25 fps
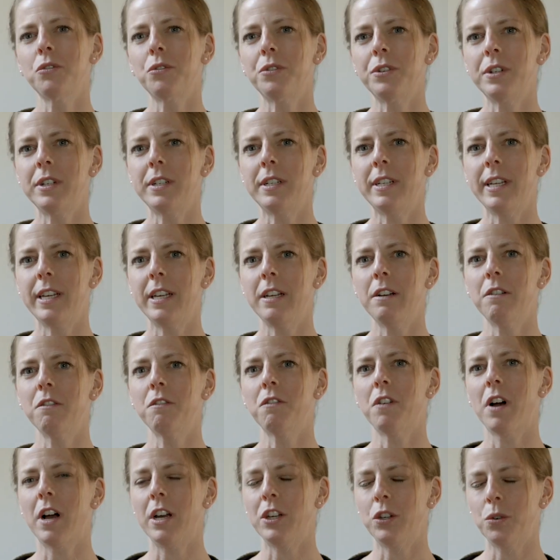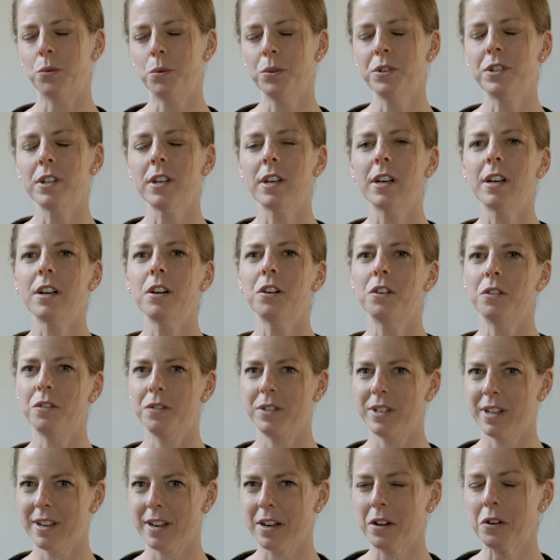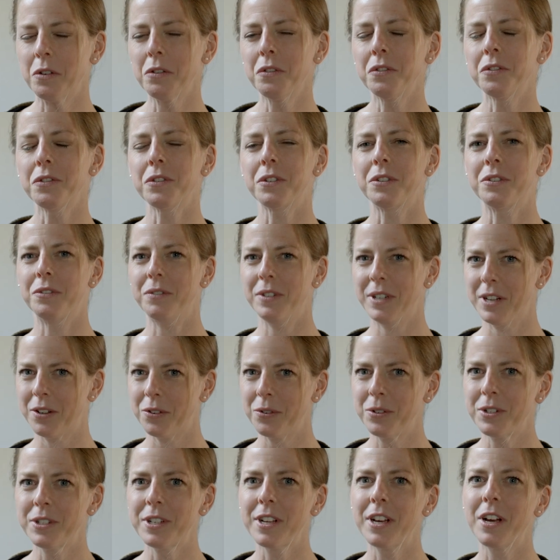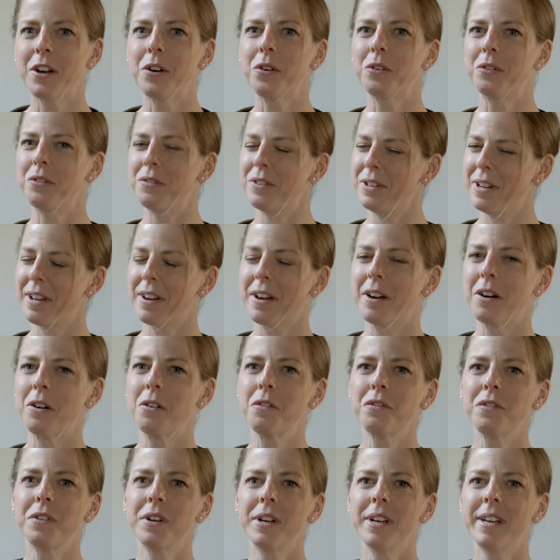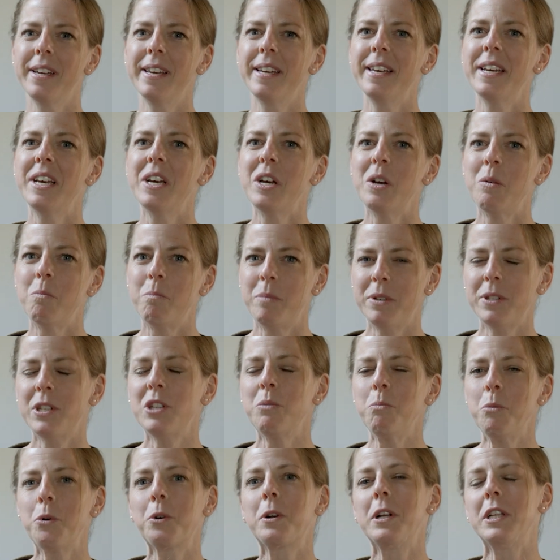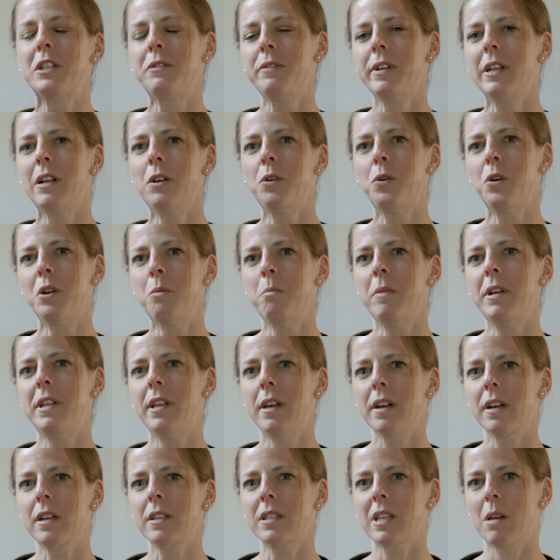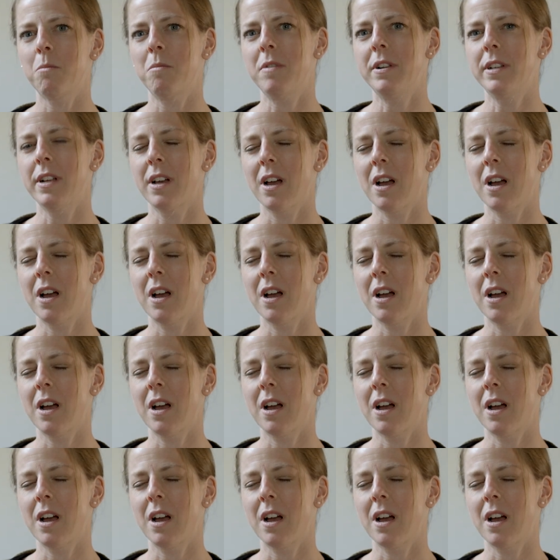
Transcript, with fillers: Und den fahre ich runter und wieder rauf und wieder runter und wieder rauf, bis ich möglichst viele Höhenmeter gesammelt